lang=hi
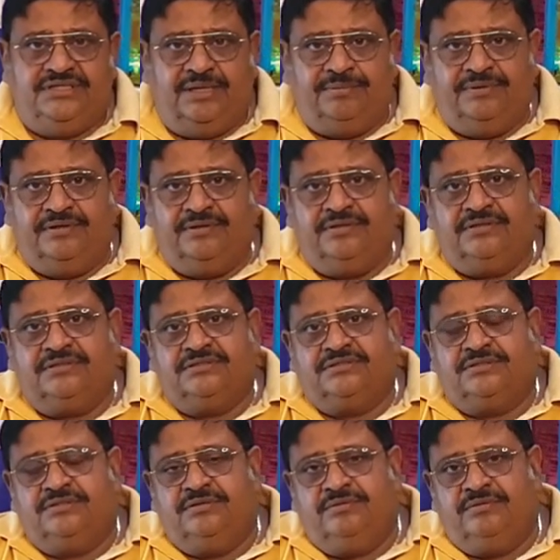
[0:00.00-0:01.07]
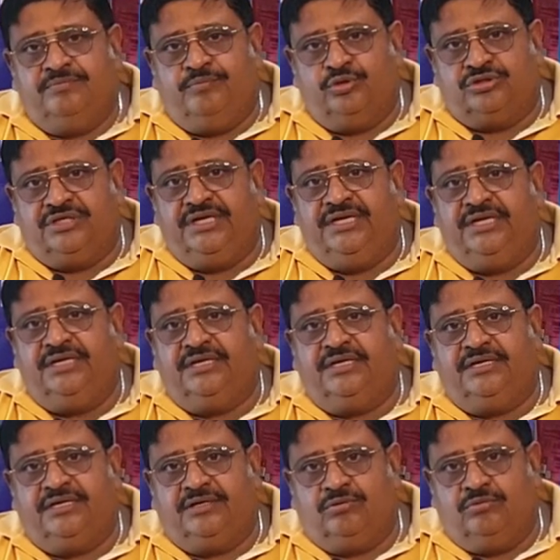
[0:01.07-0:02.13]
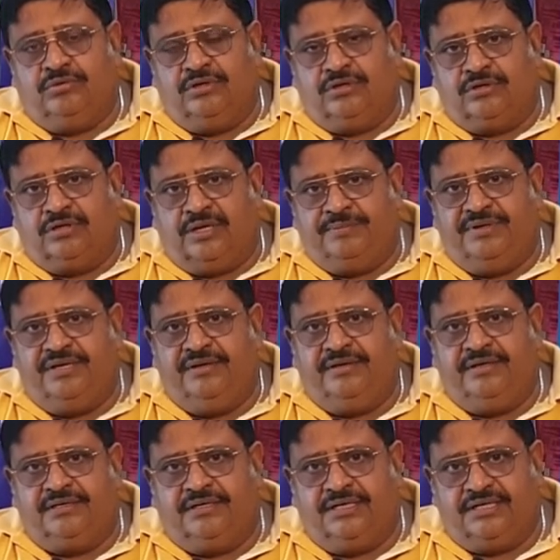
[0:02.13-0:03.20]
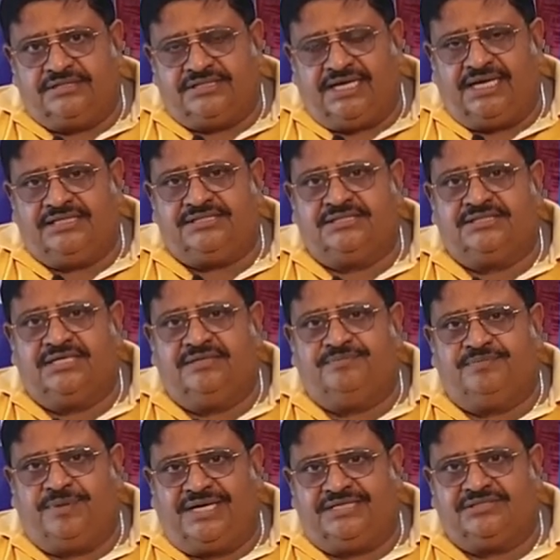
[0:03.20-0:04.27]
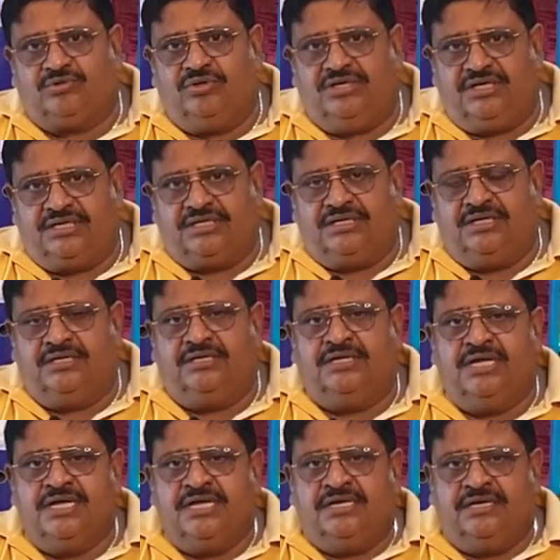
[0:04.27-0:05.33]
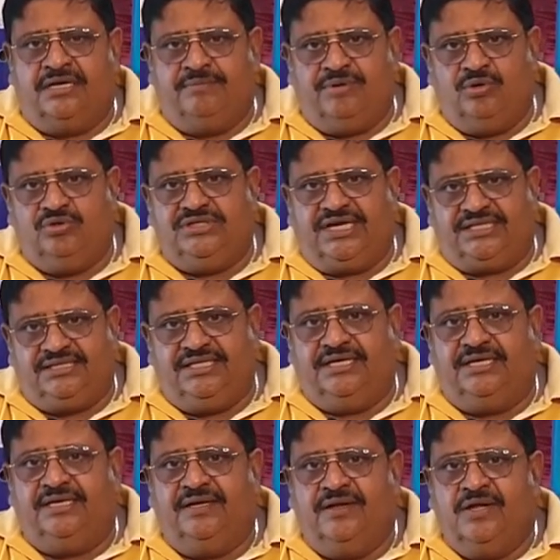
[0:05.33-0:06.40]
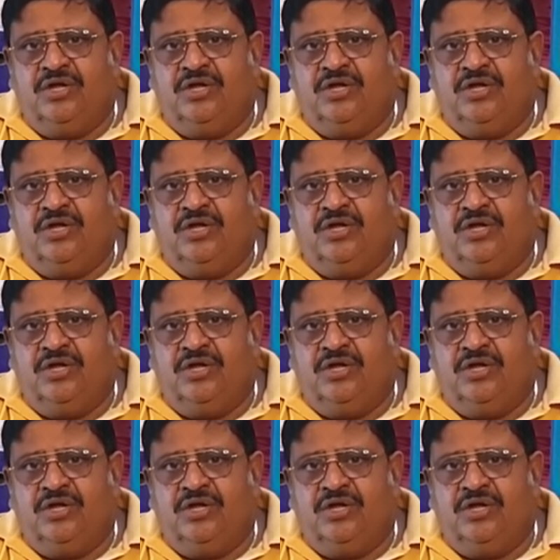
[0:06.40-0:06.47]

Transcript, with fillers: जब पुत्री अपनी सास के पास कोई लड़के बहू जाती है